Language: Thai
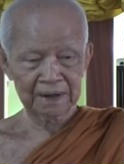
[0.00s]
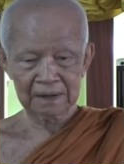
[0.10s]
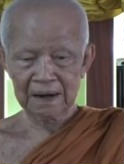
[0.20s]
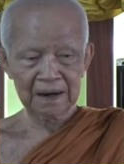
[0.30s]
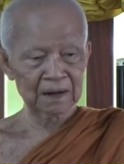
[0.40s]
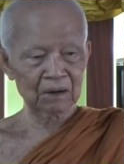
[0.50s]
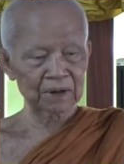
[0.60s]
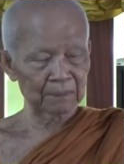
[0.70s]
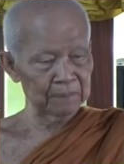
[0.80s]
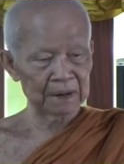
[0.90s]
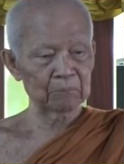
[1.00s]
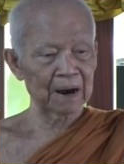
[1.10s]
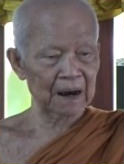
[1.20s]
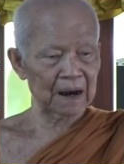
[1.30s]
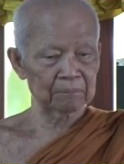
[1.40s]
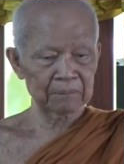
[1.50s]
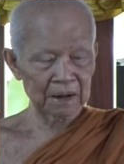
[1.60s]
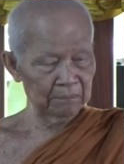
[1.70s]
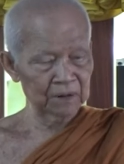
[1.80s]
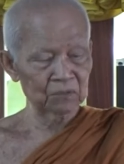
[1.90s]
ดีดดิ้นเรายังบีบบังคับ
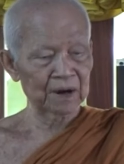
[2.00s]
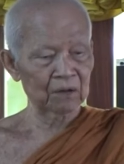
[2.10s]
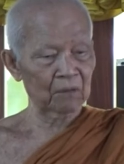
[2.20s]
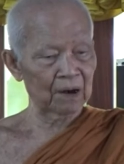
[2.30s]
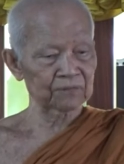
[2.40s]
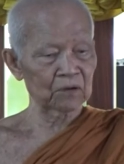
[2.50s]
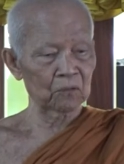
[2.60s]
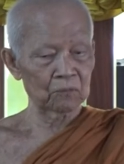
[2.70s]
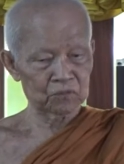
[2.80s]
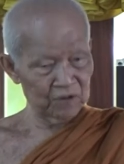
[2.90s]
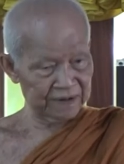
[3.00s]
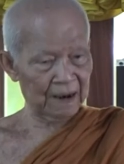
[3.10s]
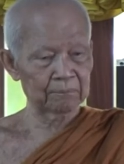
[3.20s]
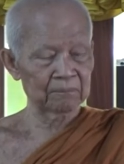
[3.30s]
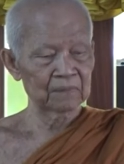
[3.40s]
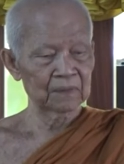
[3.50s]
ให้มันอยู่ในความสงบด้วยธรรม